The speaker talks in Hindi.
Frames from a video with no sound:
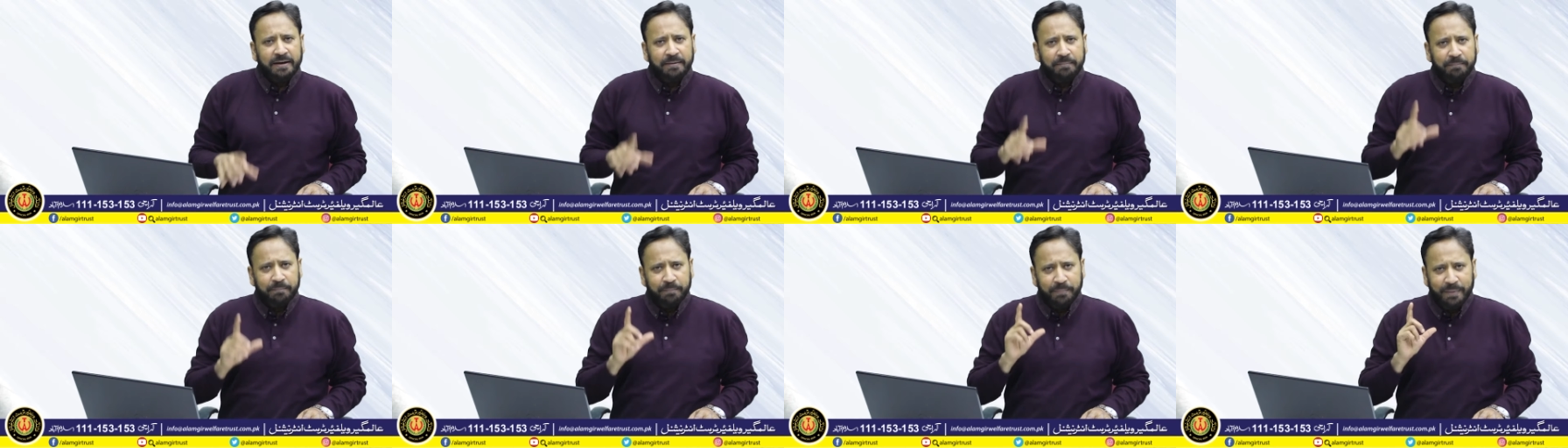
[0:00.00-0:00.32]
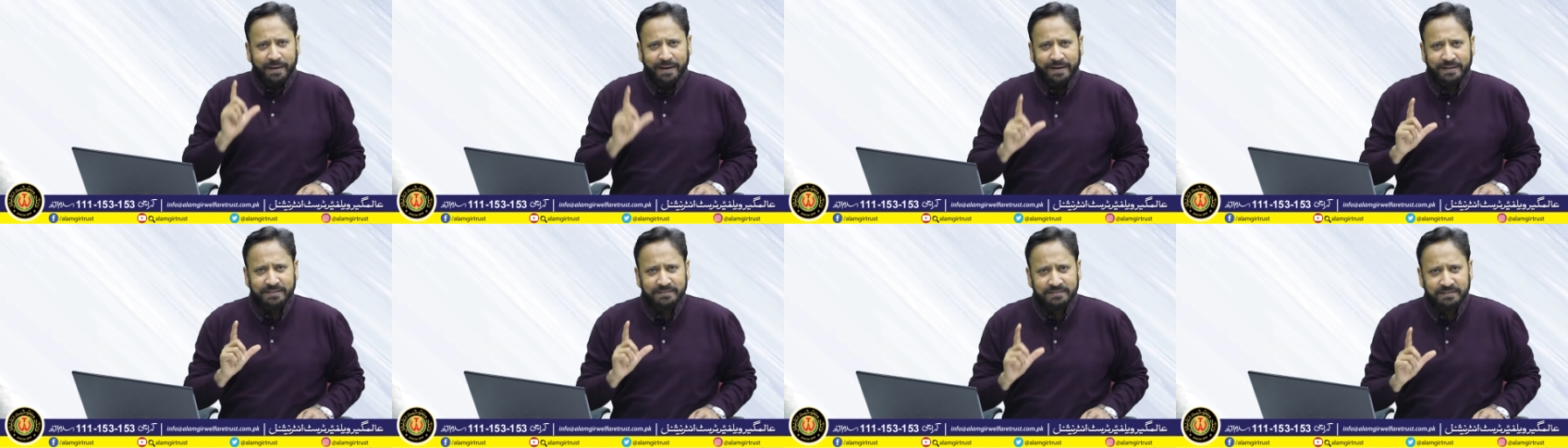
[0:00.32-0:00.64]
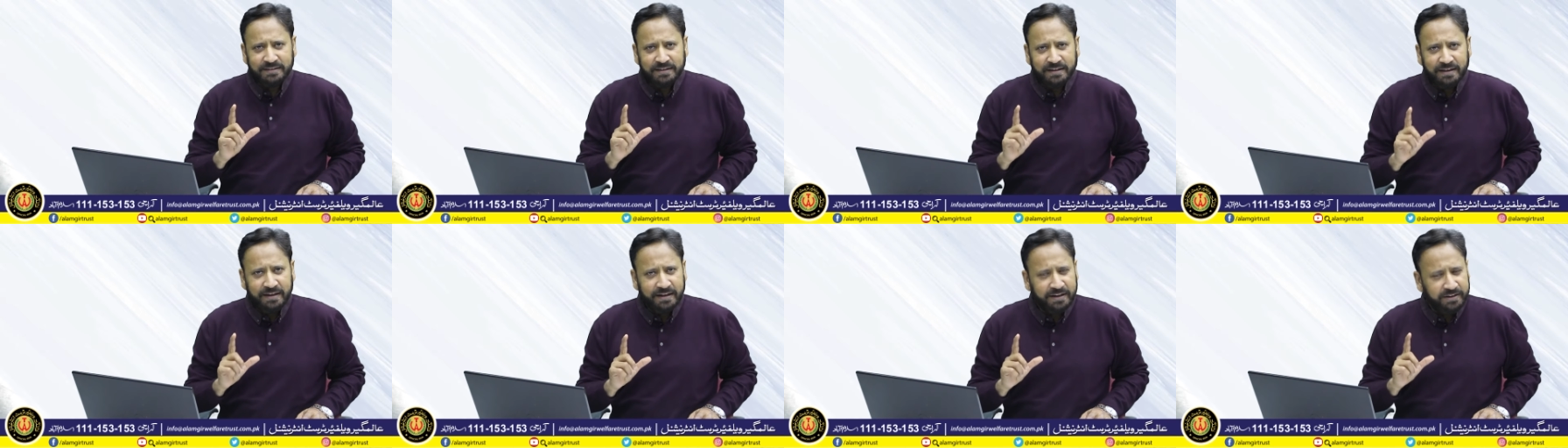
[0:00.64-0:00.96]
महज
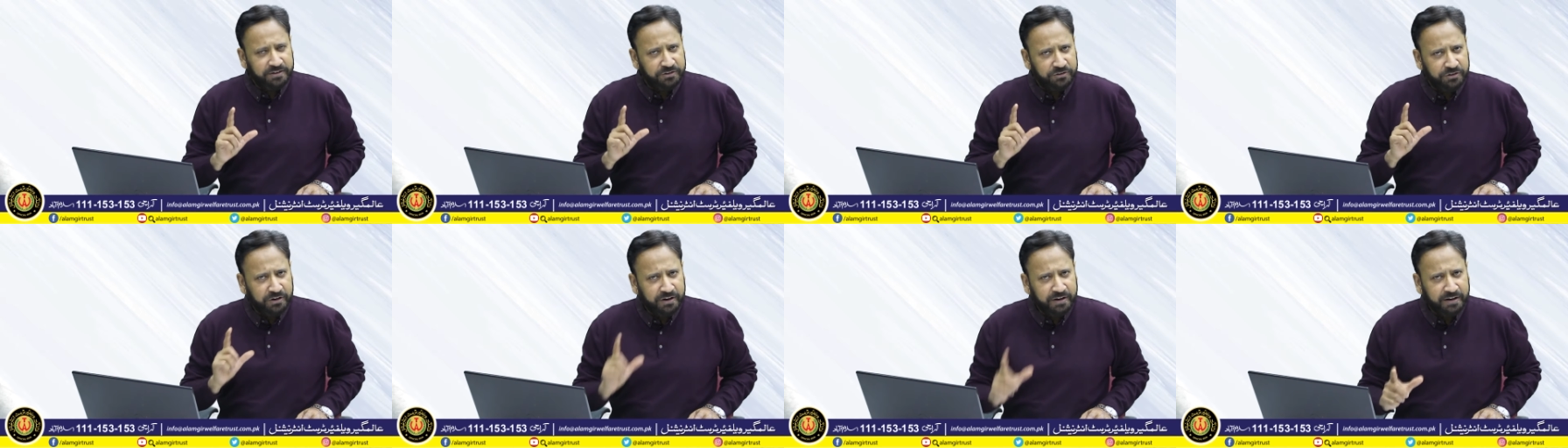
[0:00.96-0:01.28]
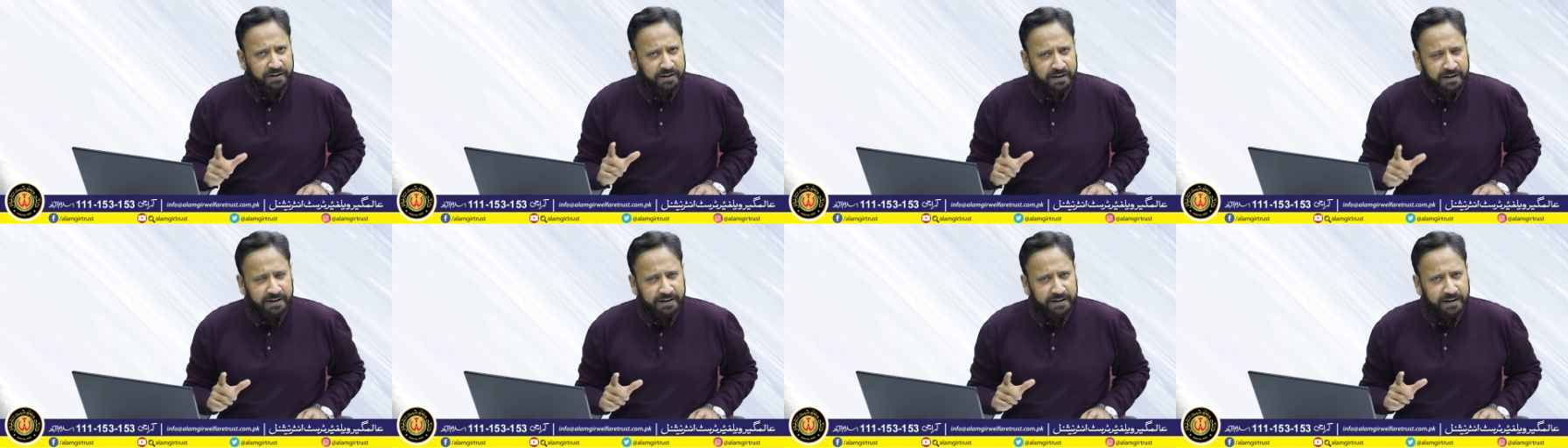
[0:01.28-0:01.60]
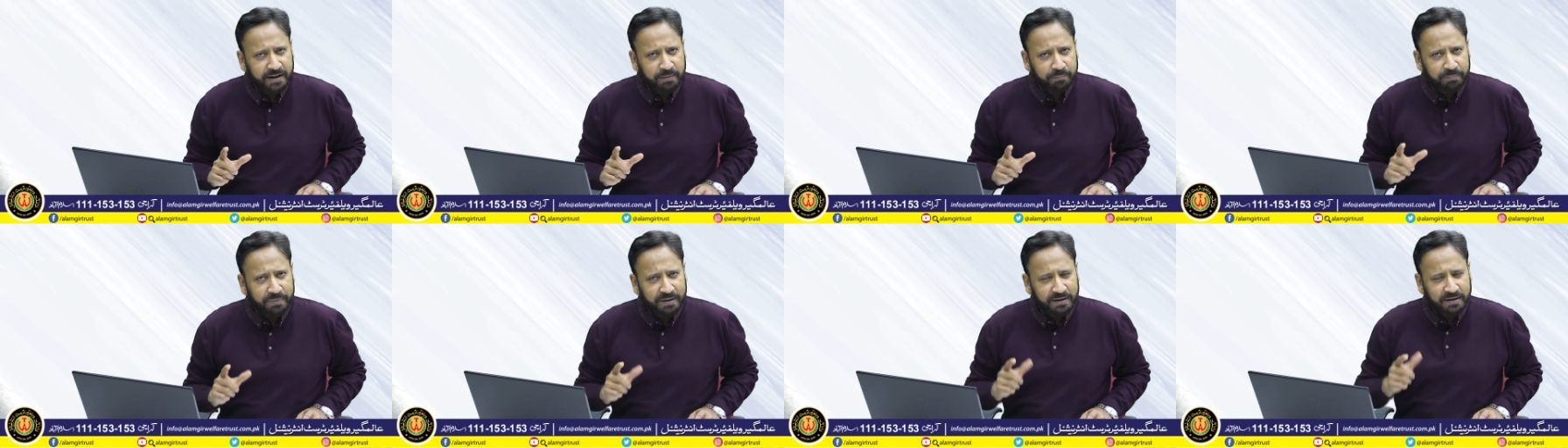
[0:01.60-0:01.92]
एक ड्रिंक नहीं
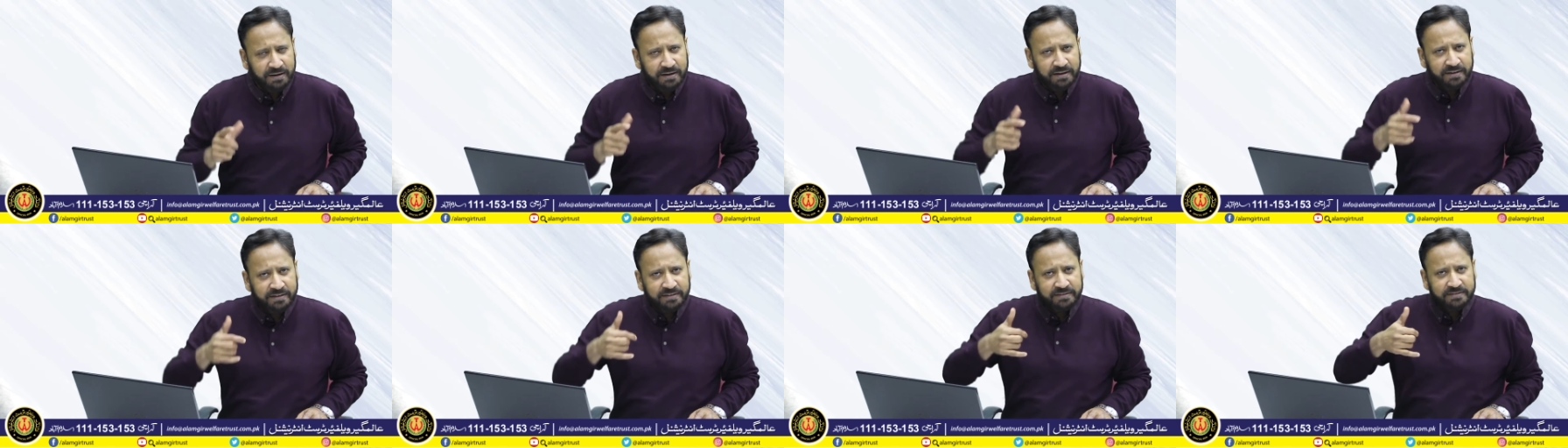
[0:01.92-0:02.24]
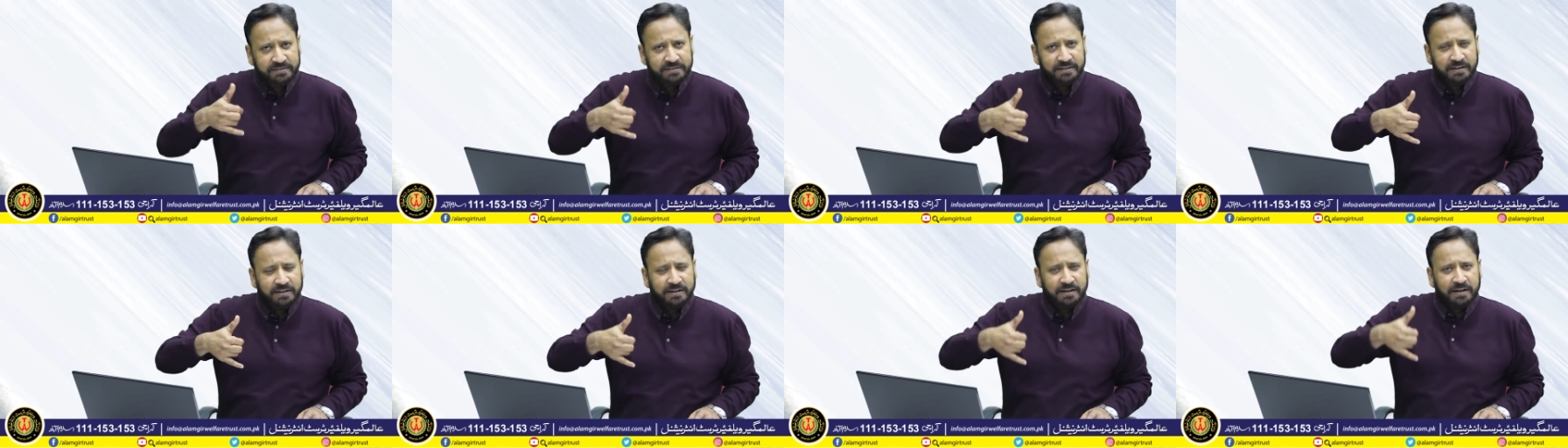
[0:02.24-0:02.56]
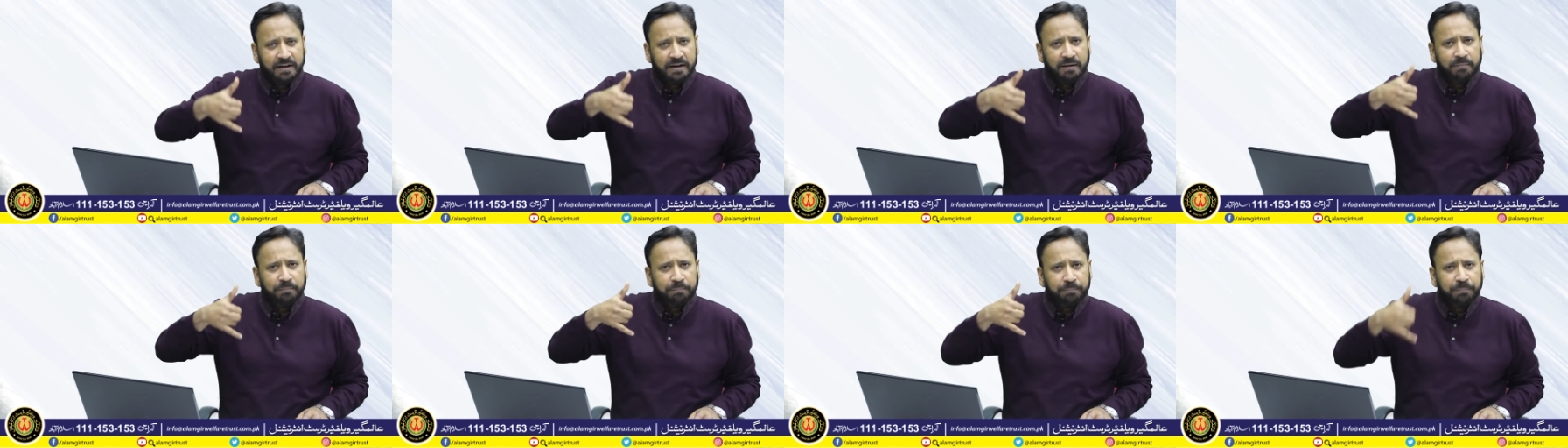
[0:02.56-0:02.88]
है बट इट इज़ अ
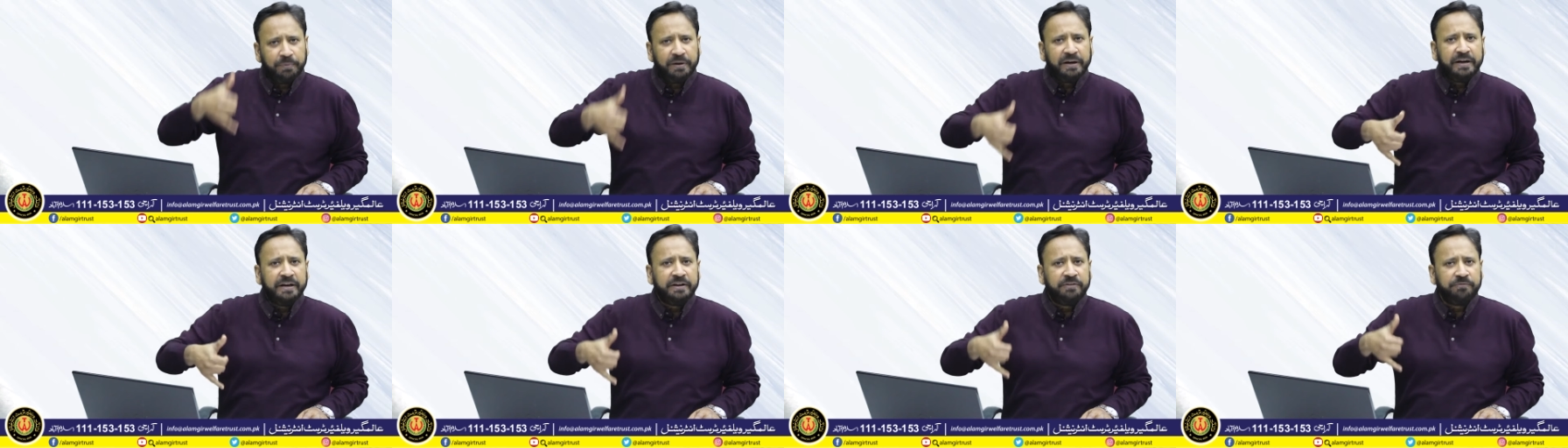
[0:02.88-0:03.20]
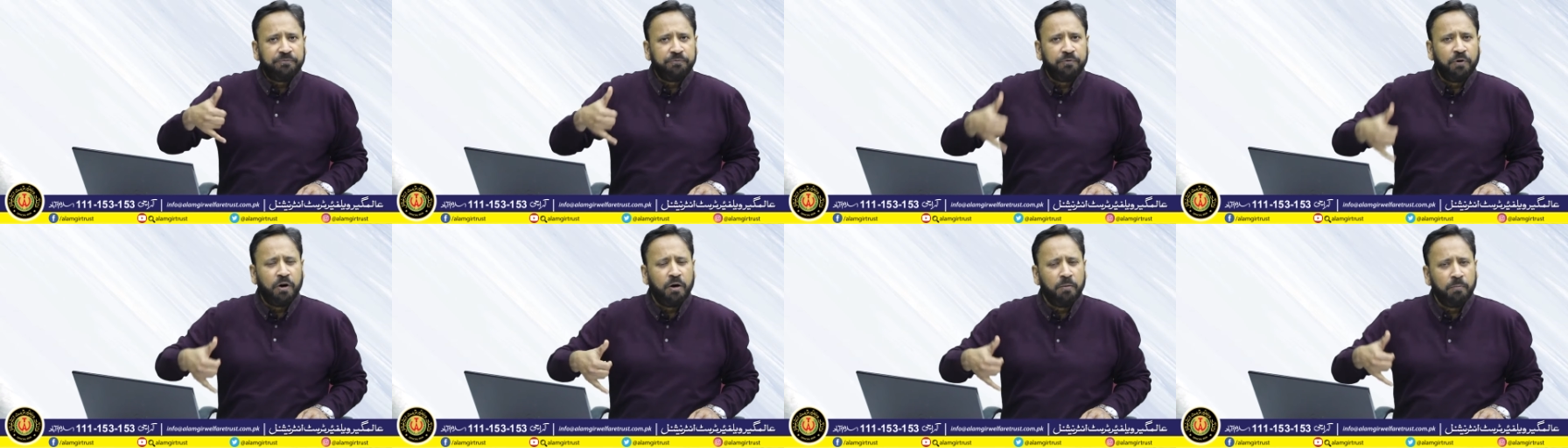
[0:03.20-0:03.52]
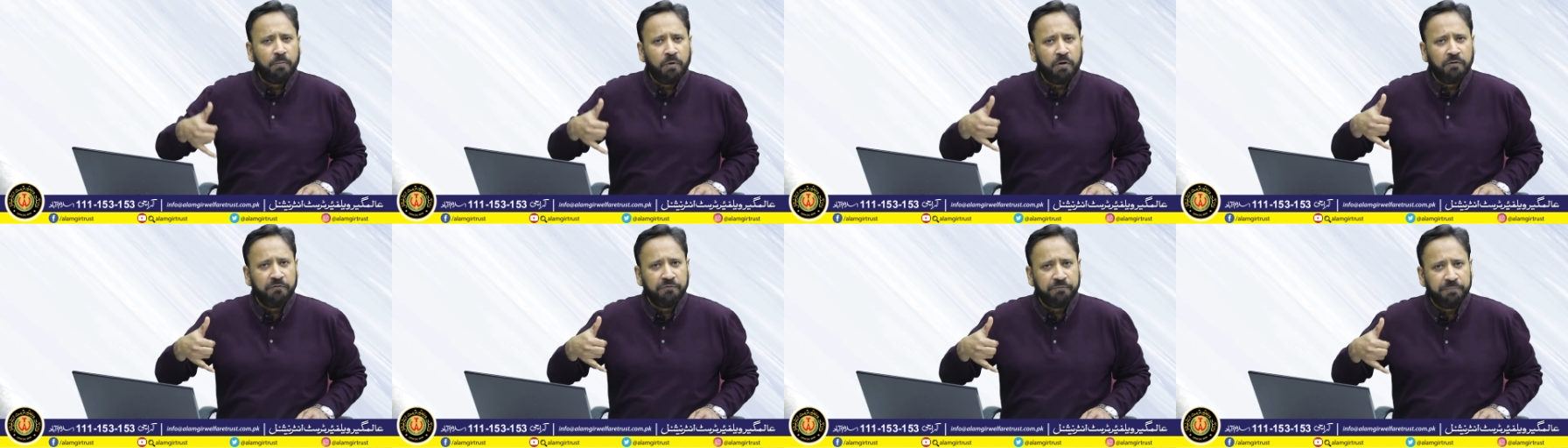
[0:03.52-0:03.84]
कंप्लीट
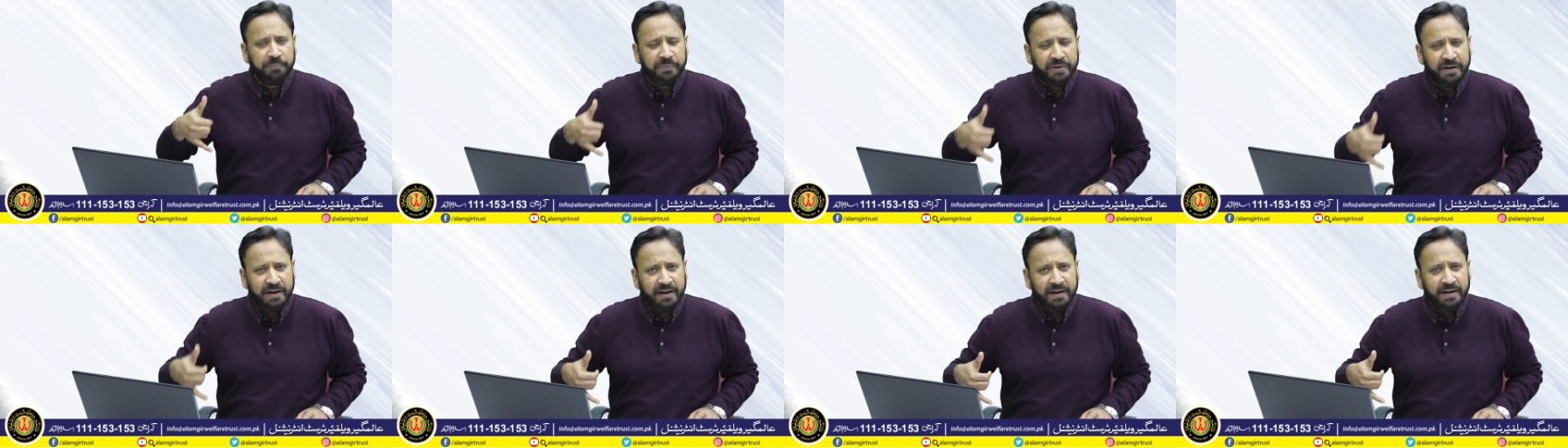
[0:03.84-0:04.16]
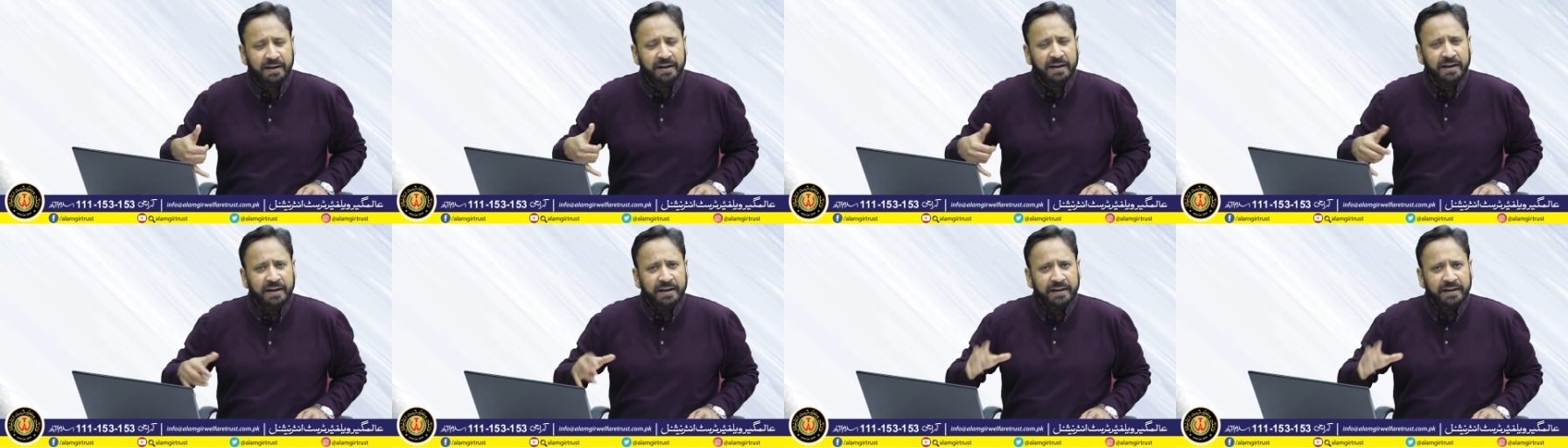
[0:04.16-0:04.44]
फॉर्म ऑफ मील